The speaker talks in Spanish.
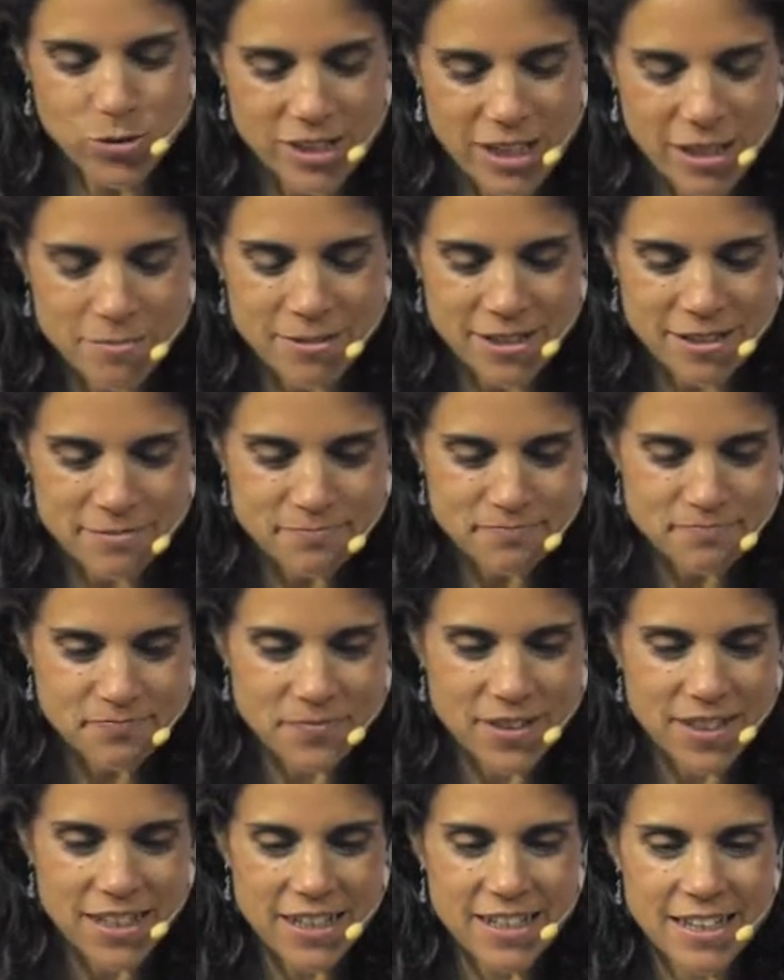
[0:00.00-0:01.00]
tema
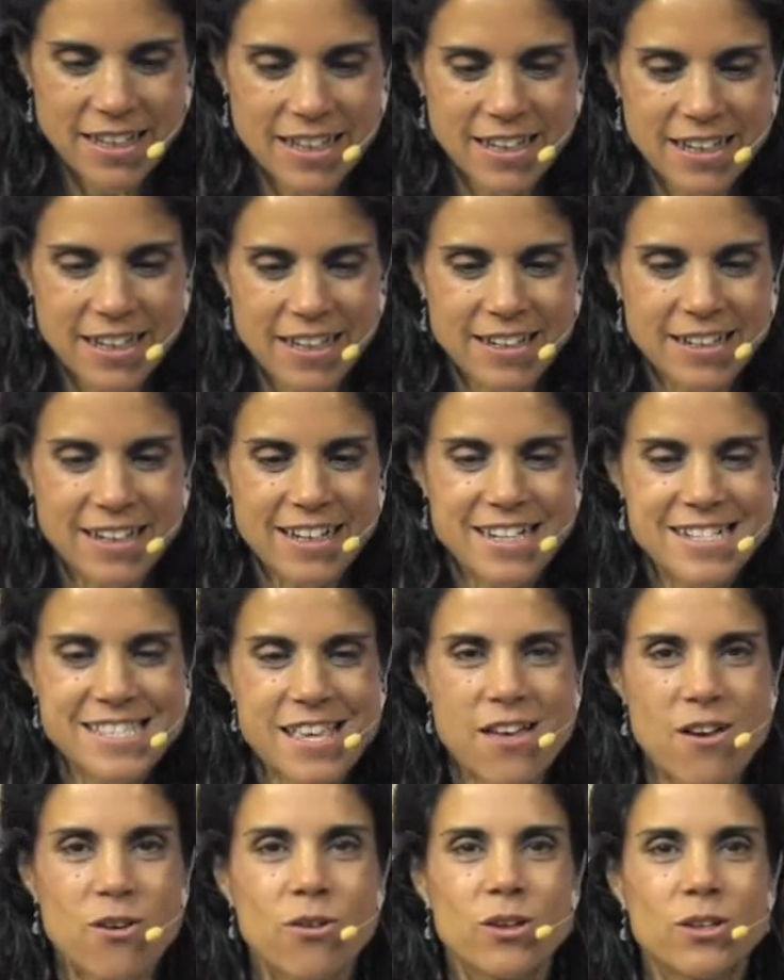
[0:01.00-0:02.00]
eh, al que le he
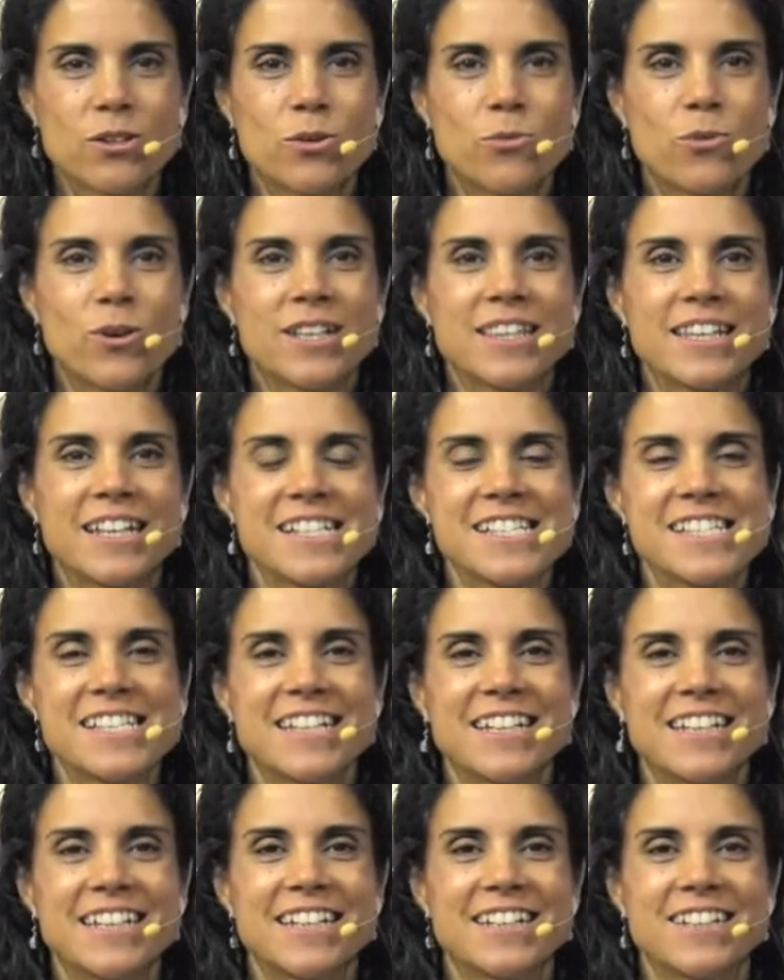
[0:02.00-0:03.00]
estado dando vueltas
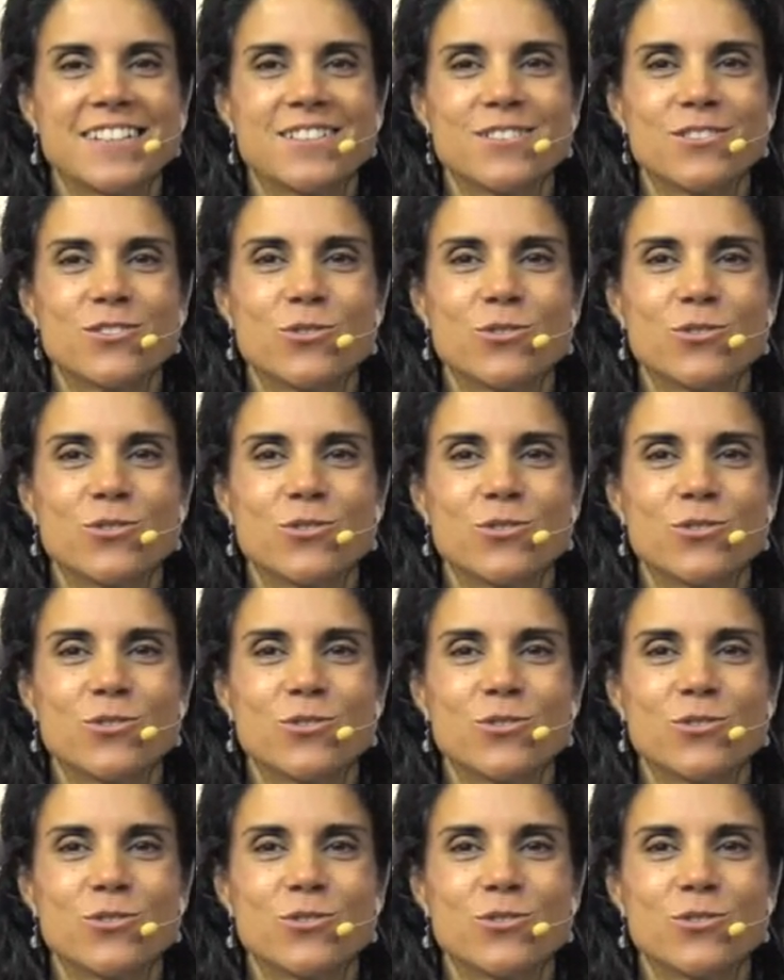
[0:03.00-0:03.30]
eh,